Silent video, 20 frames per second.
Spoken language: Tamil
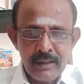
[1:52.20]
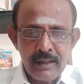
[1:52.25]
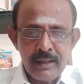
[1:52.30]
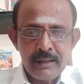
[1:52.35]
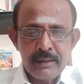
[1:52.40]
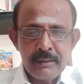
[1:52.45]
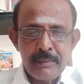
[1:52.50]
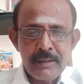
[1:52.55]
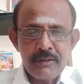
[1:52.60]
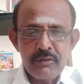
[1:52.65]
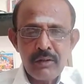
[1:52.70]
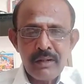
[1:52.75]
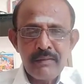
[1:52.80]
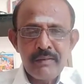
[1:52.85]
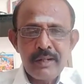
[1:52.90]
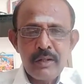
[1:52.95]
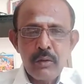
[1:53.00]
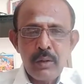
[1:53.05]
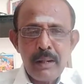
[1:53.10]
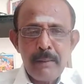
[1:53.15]
அந்த மாதிரி சொல்ல
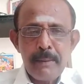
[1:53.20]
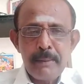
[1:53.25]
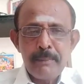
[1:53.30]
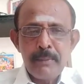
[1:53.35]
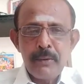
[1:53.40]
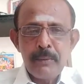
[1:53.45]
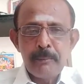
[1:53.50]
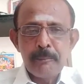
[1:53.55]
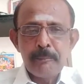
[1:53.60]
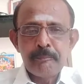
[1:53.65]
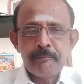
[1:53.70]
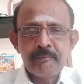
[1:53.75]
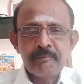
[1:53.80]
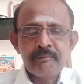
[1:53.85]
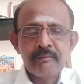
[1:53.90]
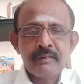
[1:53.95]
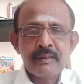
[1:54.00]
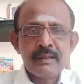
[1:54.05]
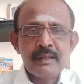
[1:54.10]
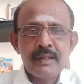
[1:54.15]
வேண்டிய ஒரு அமைப்பு
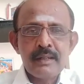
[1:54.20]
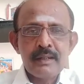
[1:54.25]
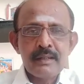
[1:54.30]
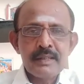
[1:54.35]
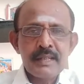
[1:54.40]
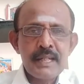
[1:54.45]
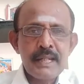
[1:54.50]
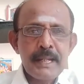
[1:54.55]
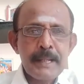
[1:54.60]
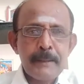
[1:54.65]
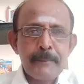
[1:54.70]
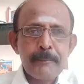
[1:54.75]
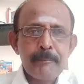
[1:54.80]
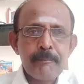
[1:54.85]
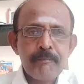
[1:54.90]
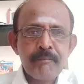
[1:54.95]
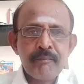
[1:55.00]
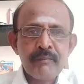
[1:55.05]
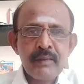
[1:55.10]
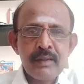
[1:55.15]
சரி
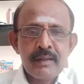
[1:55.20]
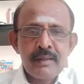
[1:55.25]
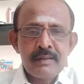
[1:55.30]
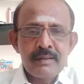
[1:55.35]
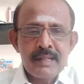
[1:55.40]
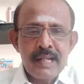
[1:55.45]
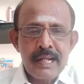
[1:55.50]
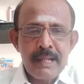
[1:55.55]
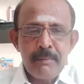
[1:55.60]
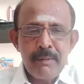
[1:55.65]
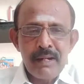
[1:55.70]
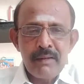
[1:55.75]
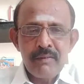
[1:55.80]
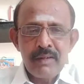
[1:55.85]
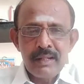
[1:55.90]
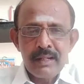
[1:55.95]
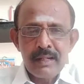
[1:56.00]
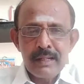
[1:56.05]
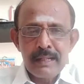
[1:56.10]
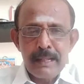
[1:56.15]
சனி
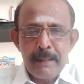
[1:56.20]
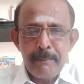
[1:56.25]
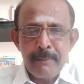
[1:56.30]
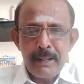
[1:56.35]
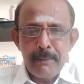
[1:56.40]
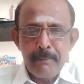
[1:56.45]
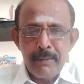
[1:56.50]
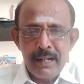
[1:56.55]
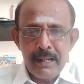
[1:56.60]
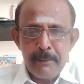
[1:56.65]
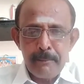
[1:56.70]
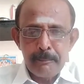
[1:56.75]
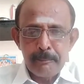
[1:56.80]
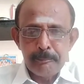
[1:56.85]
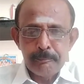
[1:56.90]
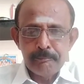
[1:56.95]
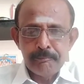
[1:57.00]
பகவானுக்கு எப்படி பலம்